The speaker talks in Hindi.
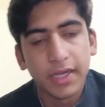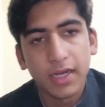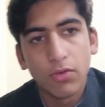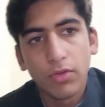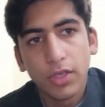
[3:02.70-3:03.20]
करना
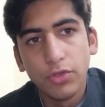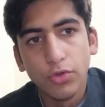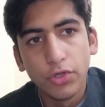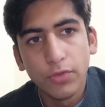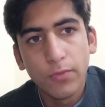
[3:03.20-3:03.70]
होगा
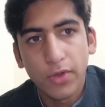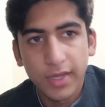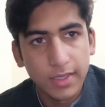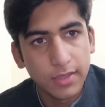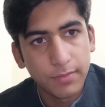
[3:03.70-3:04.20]
यूट्यूब
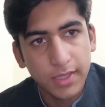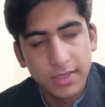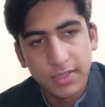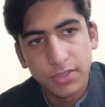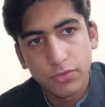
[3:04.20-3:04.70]
मोनेटाइजेशन
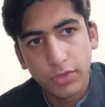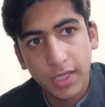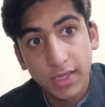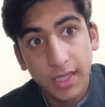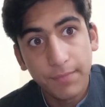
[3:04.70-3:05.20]
पॉलिसी जिसको
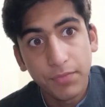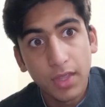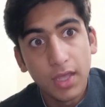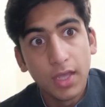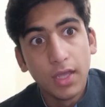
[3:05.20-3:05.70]
कहते हैं
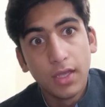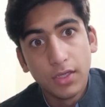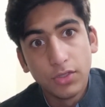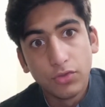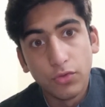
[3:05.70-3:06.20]

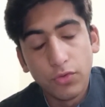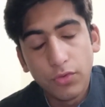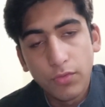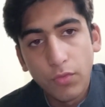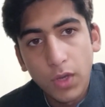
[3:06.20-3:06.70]
तो
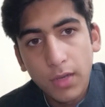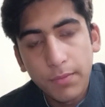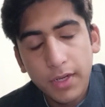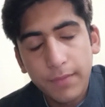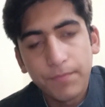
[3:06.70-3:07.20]
वहाँ
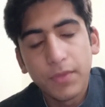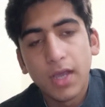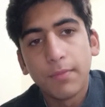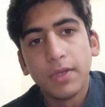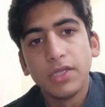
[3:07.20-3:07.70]
पर
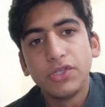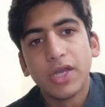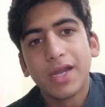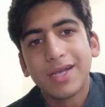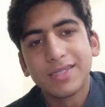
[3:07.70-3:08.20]
आपने
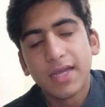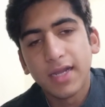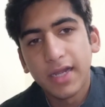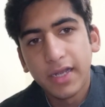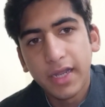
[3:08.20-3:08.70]
चार हज़ार
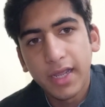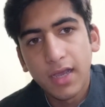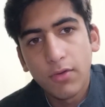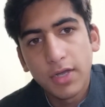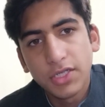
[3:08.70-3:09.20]
घंटे का
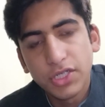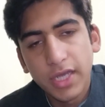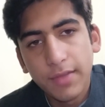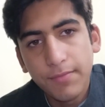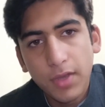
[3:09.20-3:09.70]
वॉच
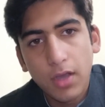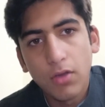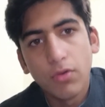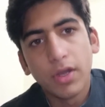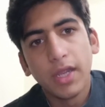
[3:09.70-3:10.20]
टाइम
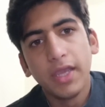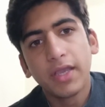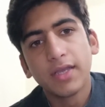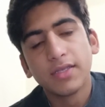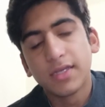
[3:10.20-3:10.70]
और
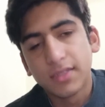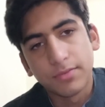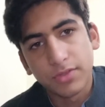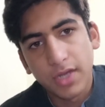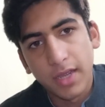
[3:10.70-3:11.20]
एक हज़ार
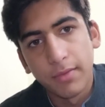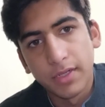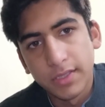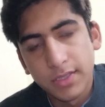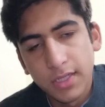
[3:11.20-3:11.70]

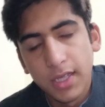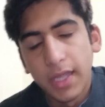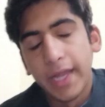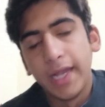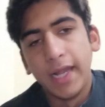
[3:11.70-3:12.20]
सब्सक्राइबर्स
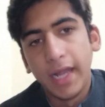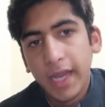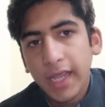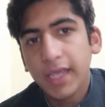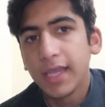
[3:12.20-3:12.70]

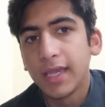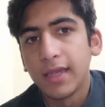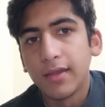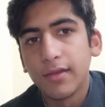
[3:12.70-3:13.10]
लेकिन